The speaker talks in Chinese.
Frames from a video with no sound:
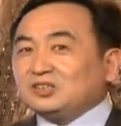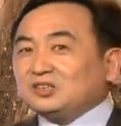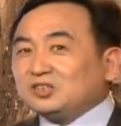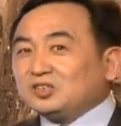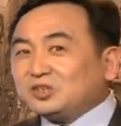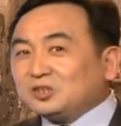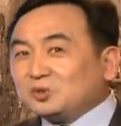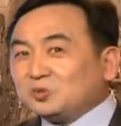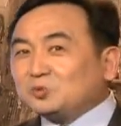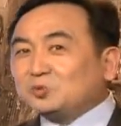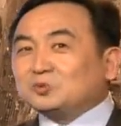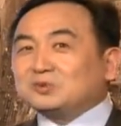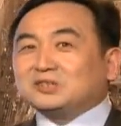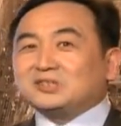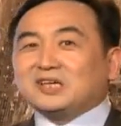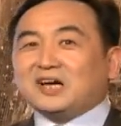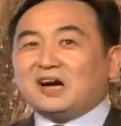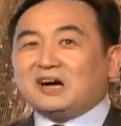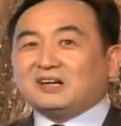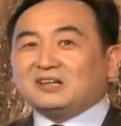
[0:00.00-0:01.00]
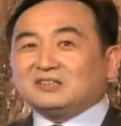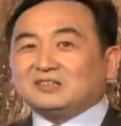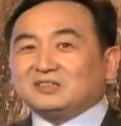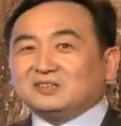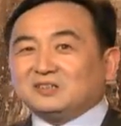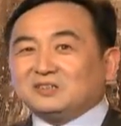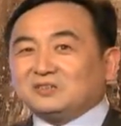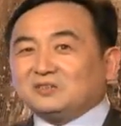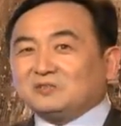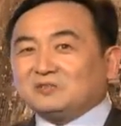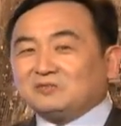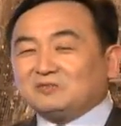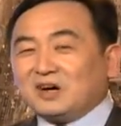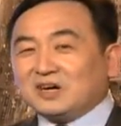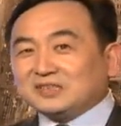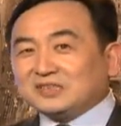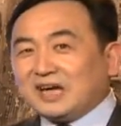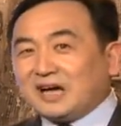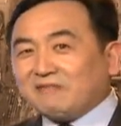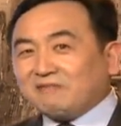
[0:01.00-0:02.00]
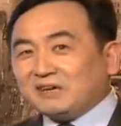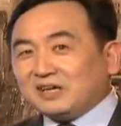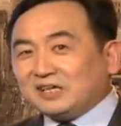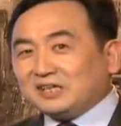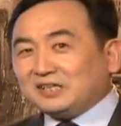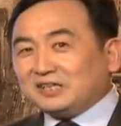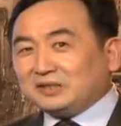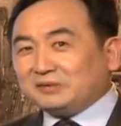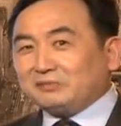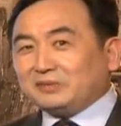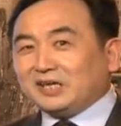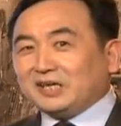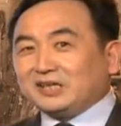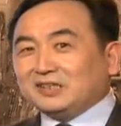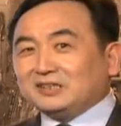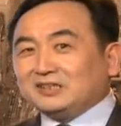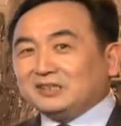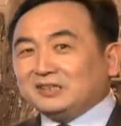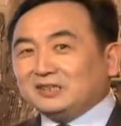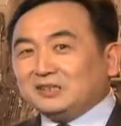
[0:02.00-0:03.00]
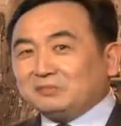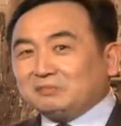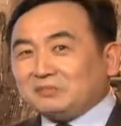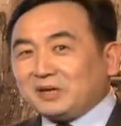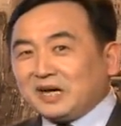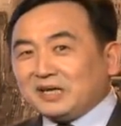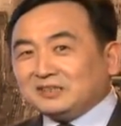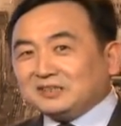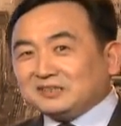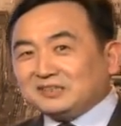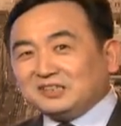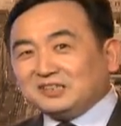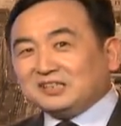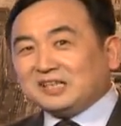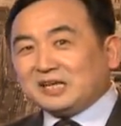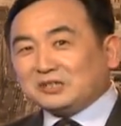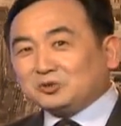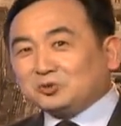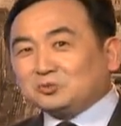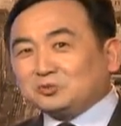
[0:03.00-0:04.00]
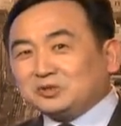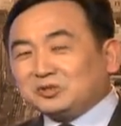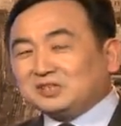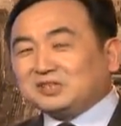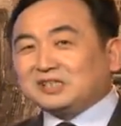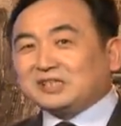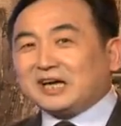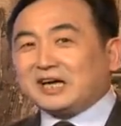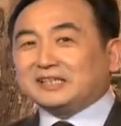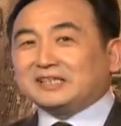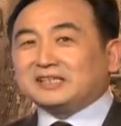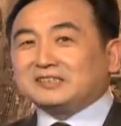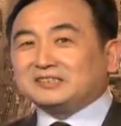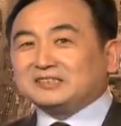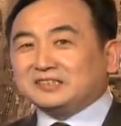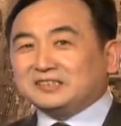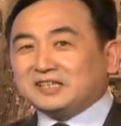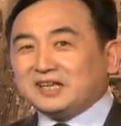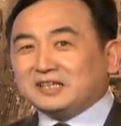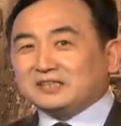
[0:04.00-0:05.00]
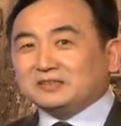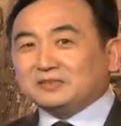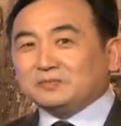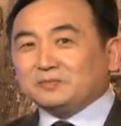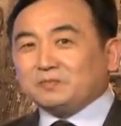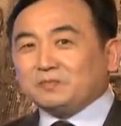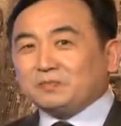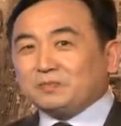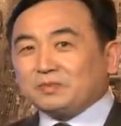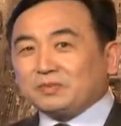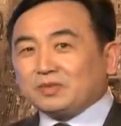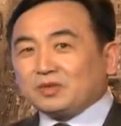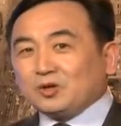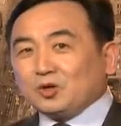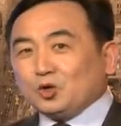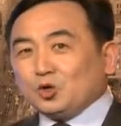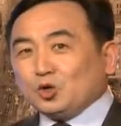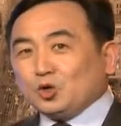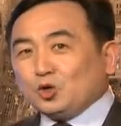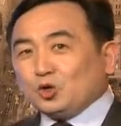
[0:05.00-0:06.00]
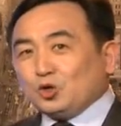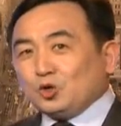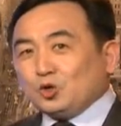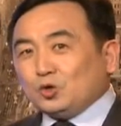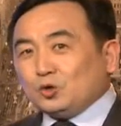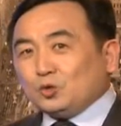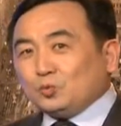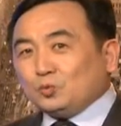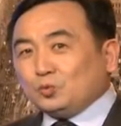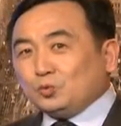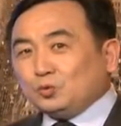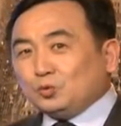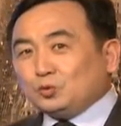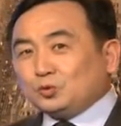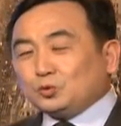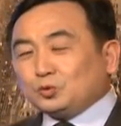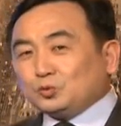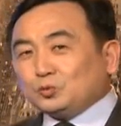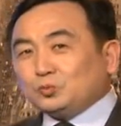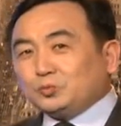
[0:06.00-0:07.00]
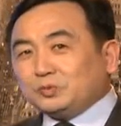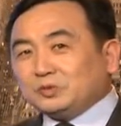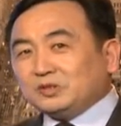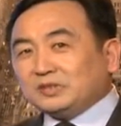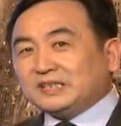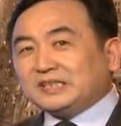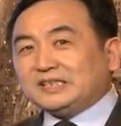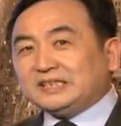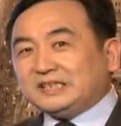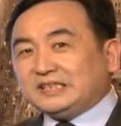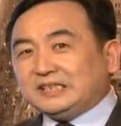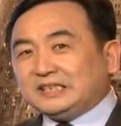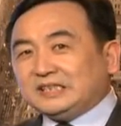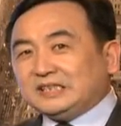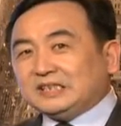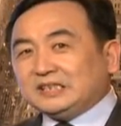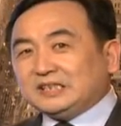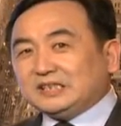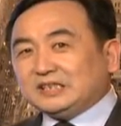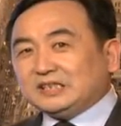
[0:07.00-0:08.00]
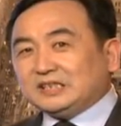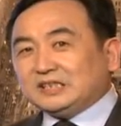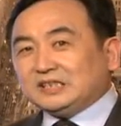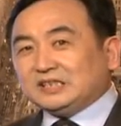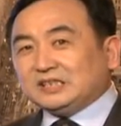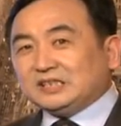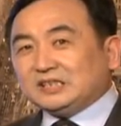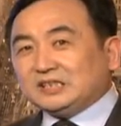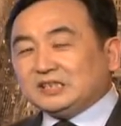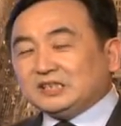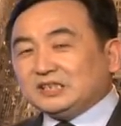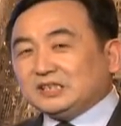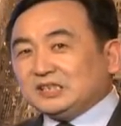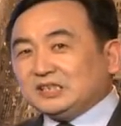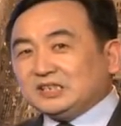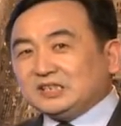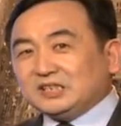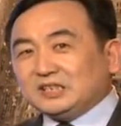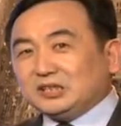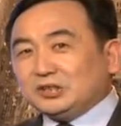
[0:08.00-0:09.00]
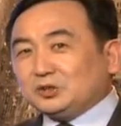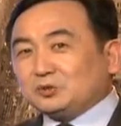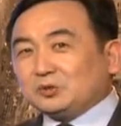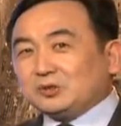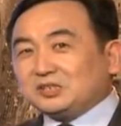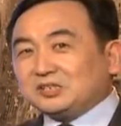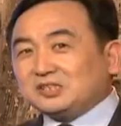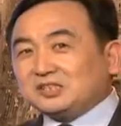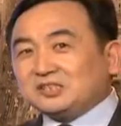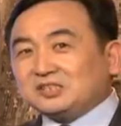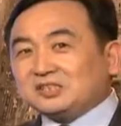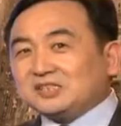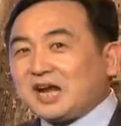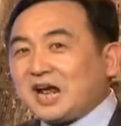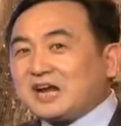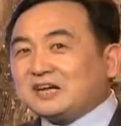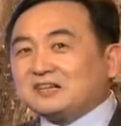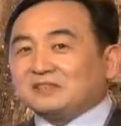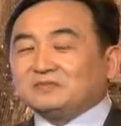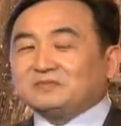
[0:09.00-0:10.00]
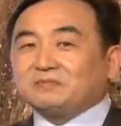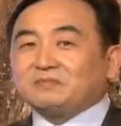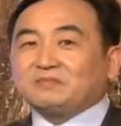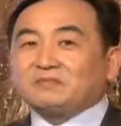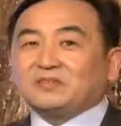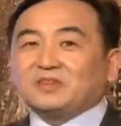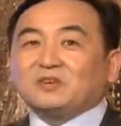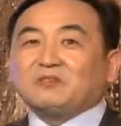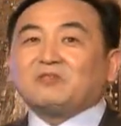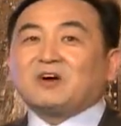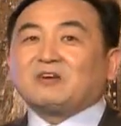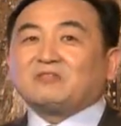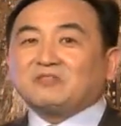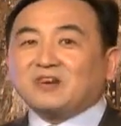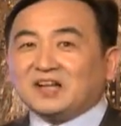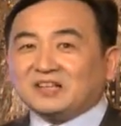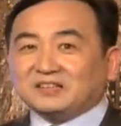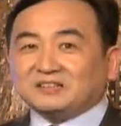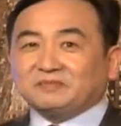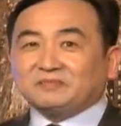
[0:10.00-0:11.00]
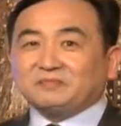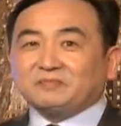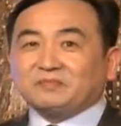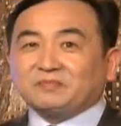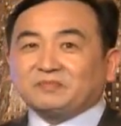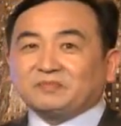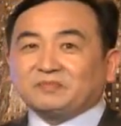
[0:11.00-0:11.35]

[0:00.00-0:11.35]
就像王家卫里面拍的一代宗师的概念是一样的，武术搏击，你说是杀人的还是防范？